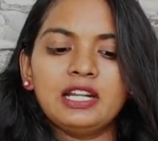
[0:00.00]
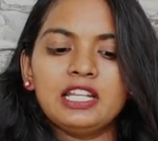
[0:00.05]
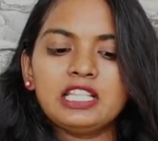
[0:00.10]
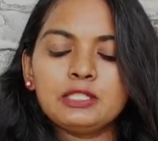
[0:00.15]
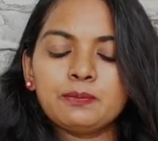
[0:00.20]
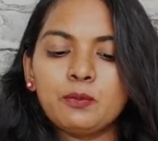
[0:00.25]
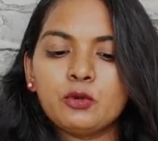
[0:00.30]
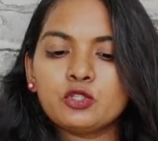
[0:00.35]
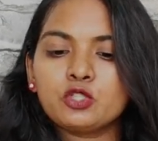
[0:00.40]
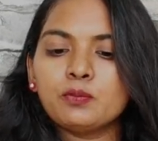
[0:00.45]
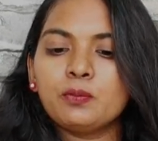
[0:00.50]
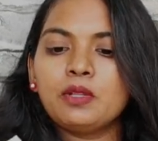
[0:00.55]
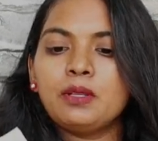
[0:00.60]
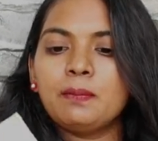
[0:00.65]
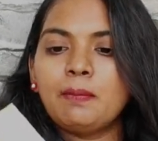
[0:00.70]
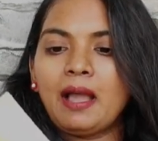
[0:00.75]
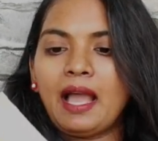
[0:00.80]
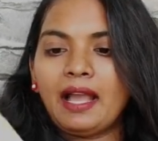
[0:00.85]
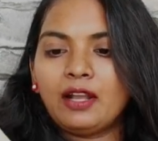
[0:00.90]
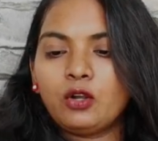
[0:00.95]
டிஸ்போசபிள்
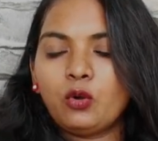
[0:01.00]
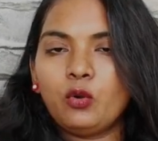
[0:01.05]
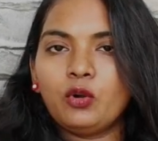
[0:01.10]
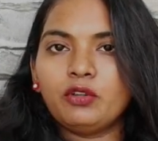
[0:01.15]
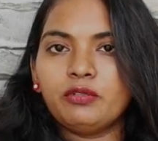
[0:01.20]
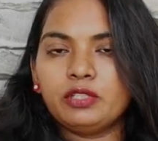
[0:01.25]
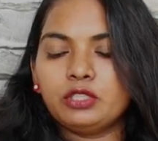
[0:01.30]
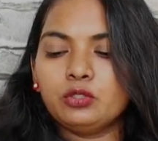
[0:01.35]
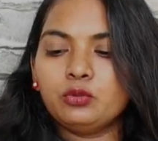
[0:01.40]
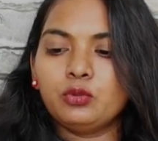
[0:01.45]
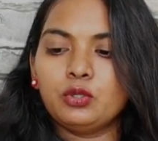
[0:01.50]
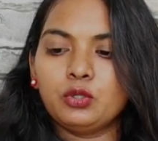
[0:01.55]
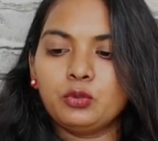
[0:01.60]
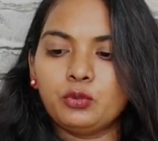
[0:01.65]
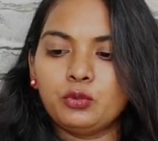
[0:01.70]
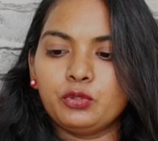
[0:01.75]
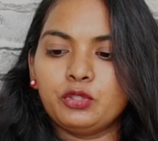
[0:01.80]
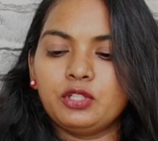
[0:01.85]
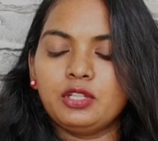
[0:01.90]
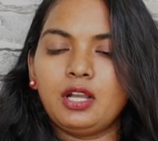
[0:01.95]
பேக்கோட வந்து உங்களுக்கு
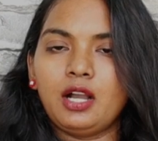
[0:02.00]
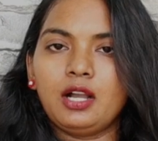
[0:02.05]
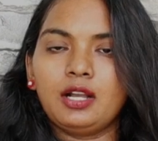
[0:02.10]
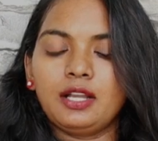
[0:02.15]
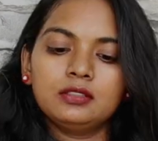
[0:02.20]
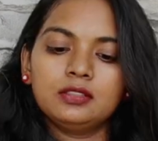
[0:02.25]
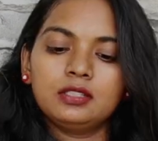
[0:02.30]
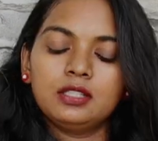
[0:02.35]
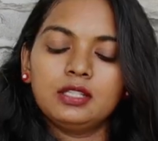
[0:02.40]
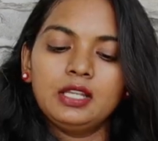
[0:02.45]
கொடுத்துருக்காங்க